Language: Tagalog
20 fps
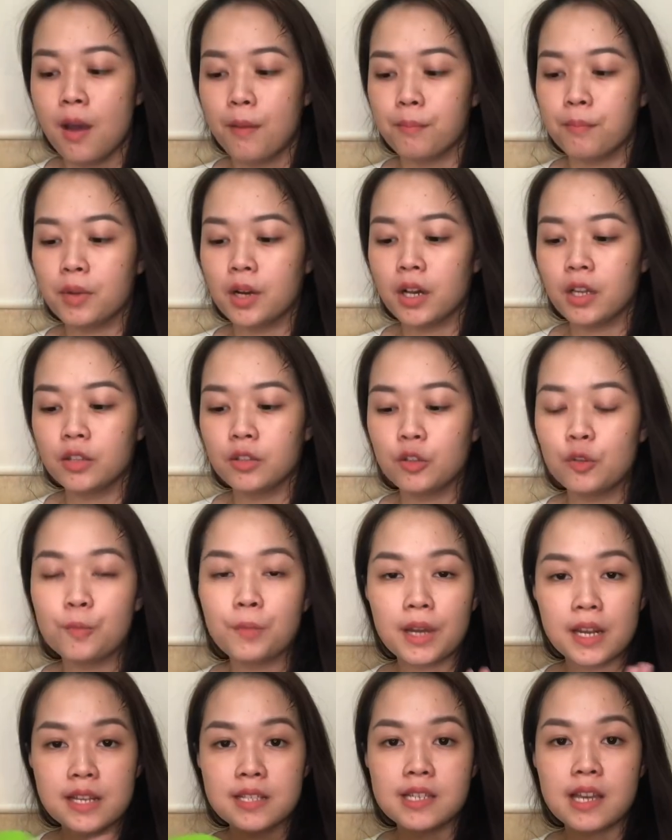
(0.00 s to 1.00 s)
But yung
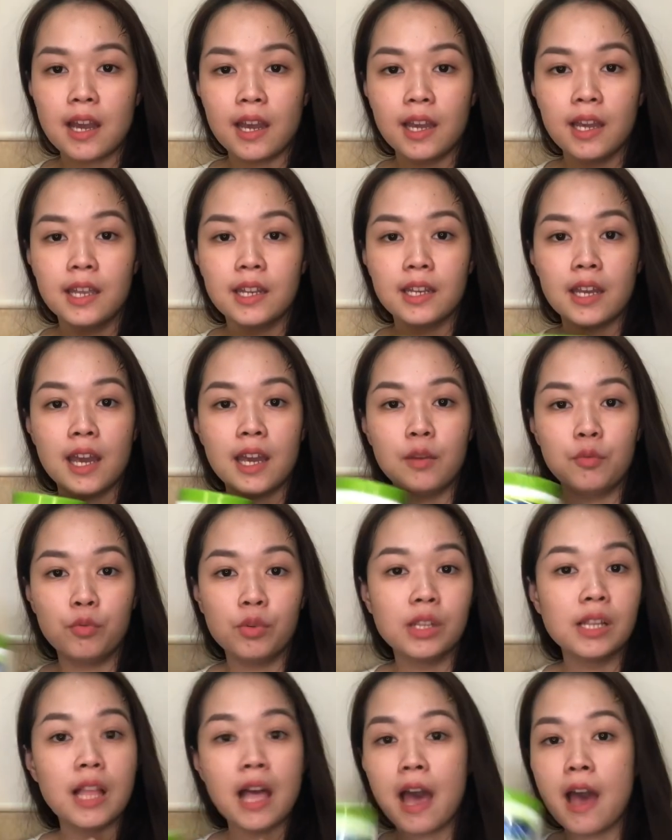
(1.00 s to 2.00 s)
para sa akin, I
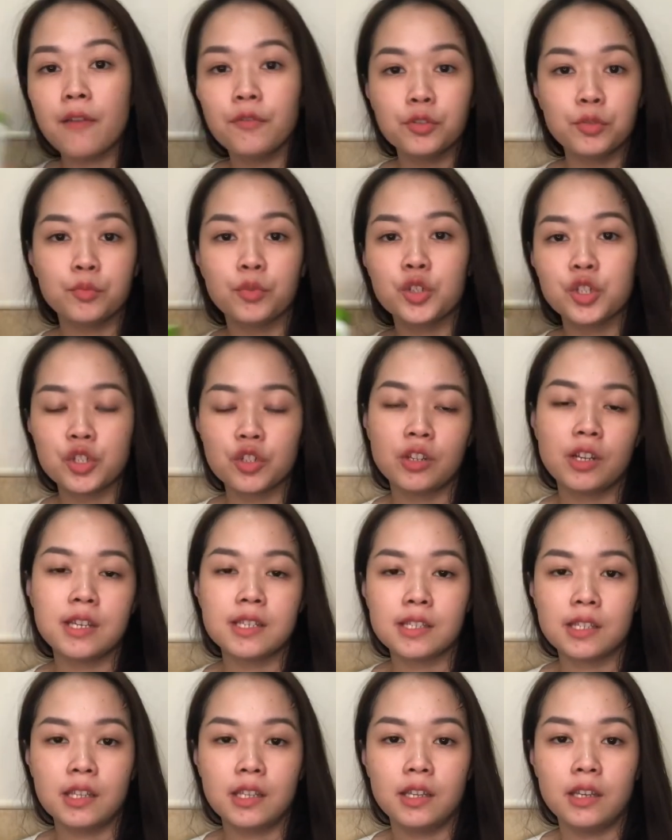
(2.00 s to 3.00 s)
will have to moisturize
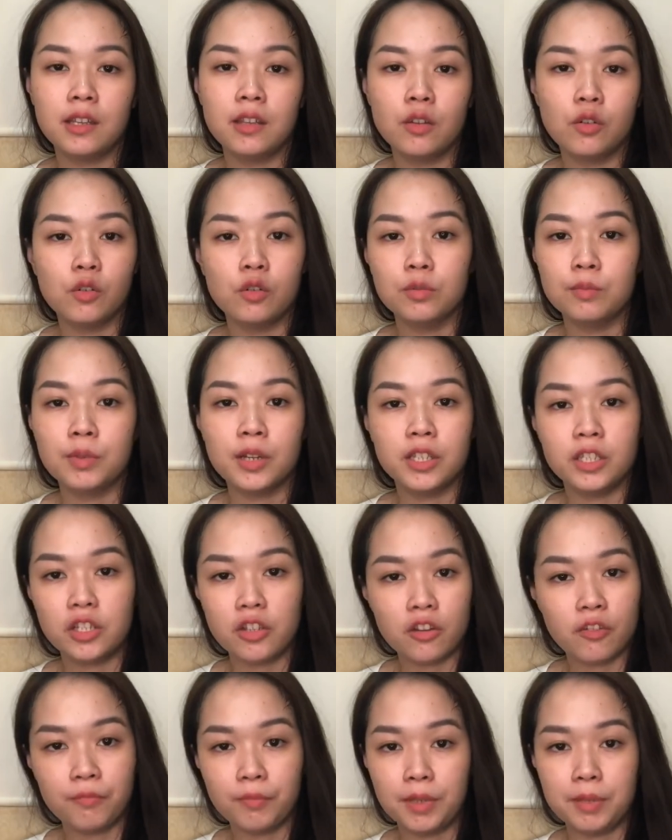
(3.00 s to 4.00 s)
talaga the whole body
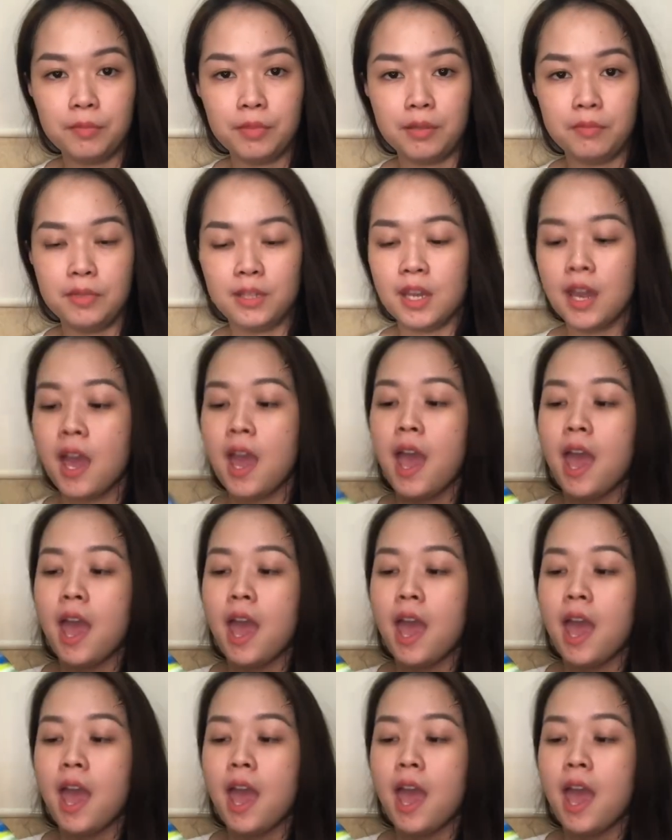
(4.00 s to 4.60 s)
of my baby.